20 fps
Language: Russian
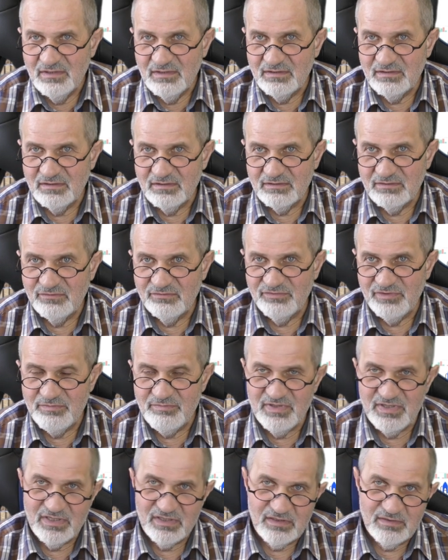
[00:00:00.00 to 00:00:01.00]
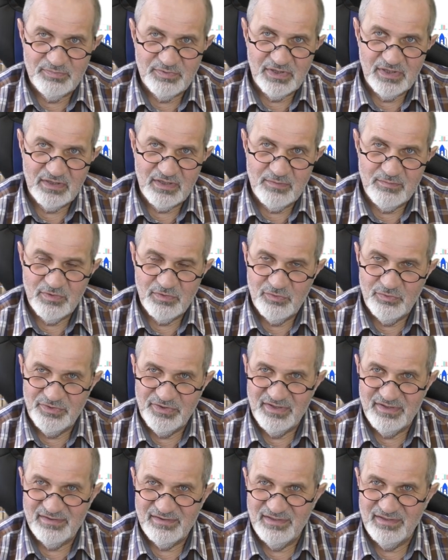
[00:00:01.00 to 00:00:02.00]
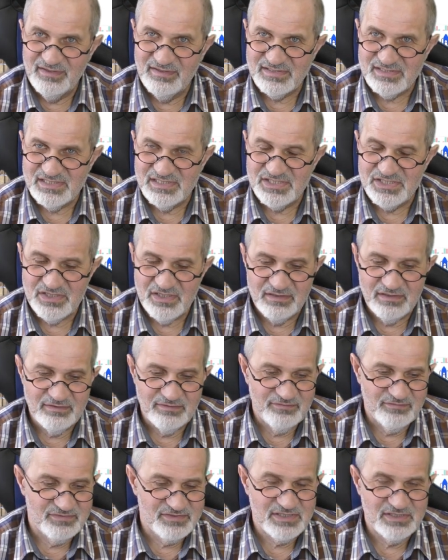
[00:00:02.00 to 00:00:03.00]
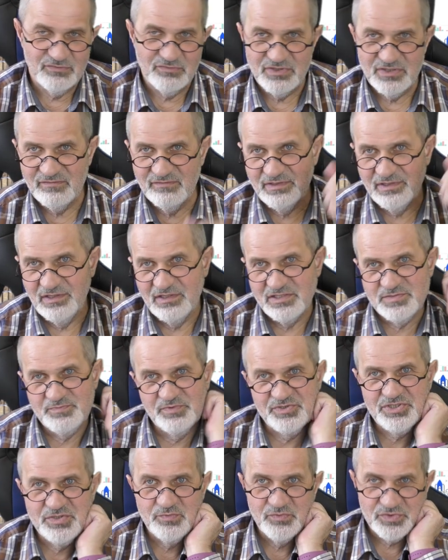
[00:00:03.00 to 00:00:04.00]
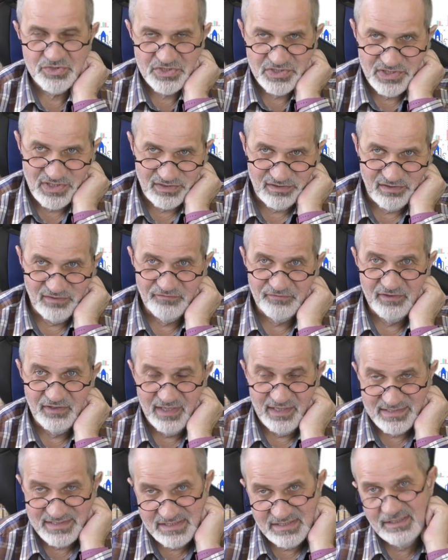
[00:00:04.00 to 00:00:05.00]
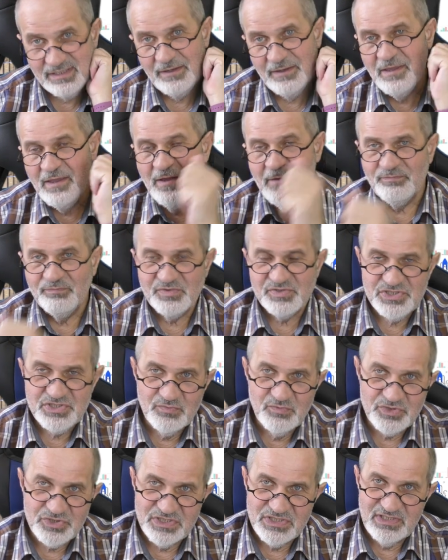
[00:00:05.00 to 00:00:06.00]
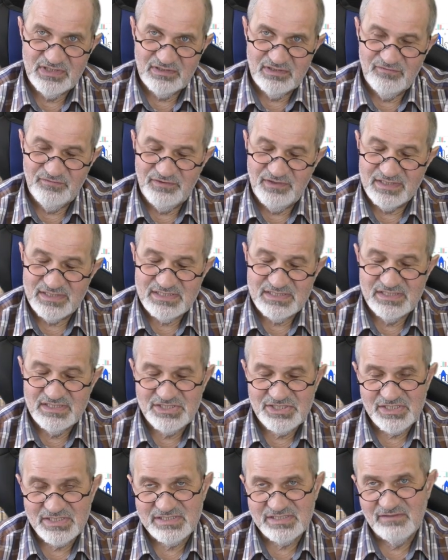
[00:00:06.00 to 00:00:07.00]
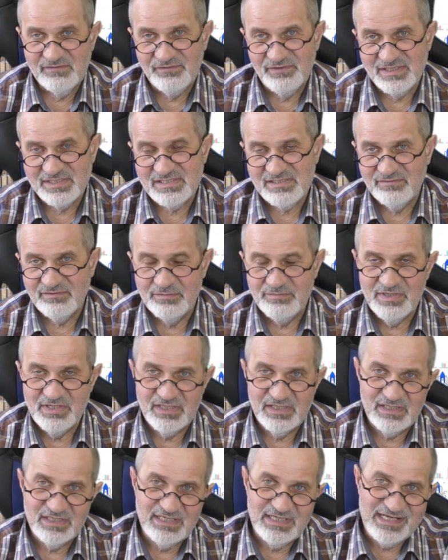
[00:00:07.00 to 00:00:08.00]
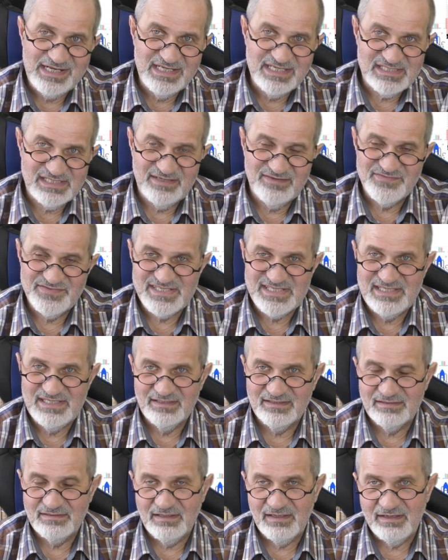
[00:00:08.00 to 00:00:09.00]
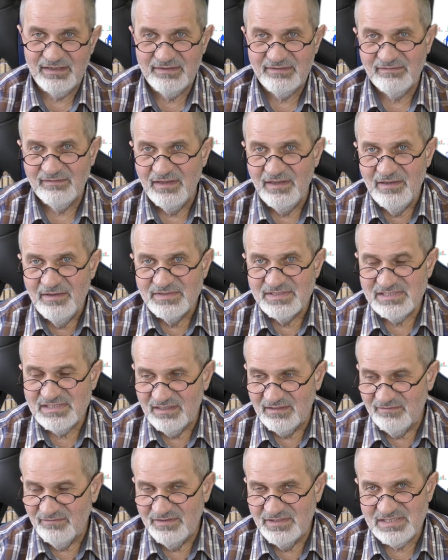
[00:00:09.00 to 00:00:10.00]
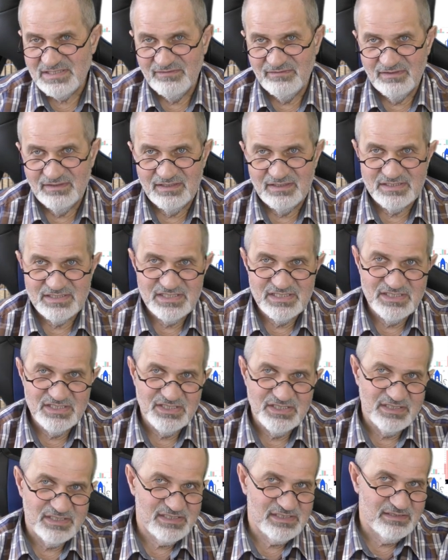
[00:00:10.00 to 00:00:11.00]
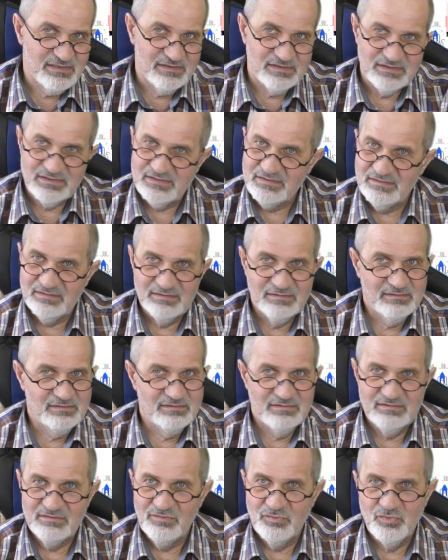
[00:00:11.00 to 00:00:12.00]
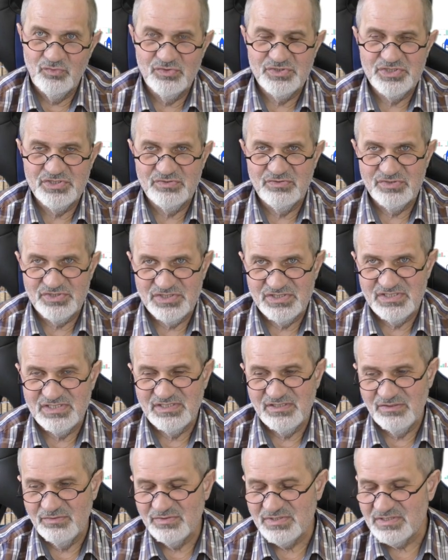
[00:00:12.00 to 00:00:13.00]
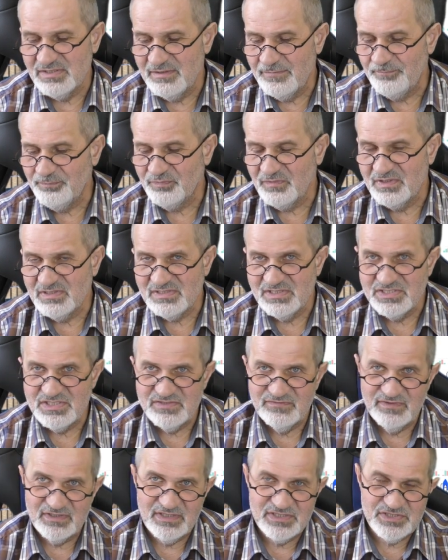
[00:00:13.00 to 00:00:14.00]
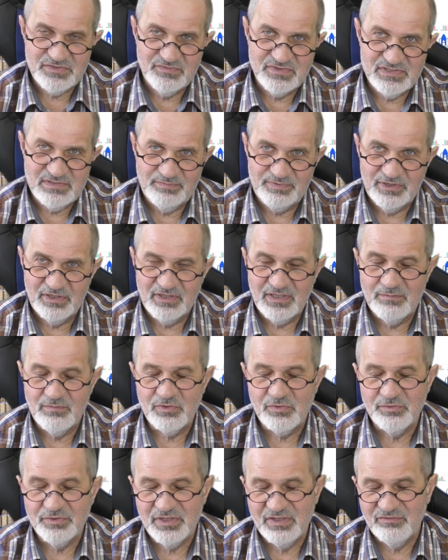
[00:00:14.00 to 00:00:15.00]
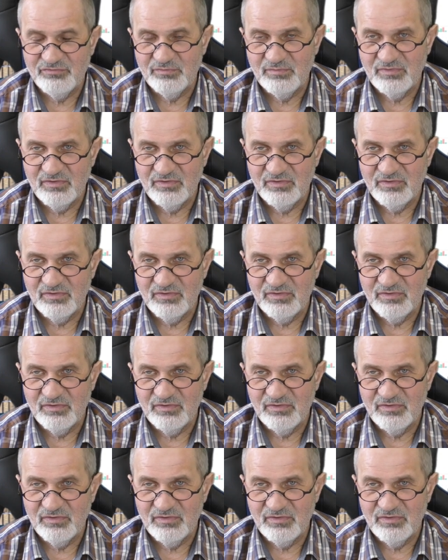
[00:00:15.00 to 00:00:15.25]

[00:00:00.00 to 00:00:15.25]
Э, в Америке программа КУЕ сначала все удивлялись, почему же нет инфляции, почему же нет инфляции, и сейчас инфляция в Америке резко взлетает, соответственно, сейчас э, очень-очень серьезно значит, сворачивается программа КУЕ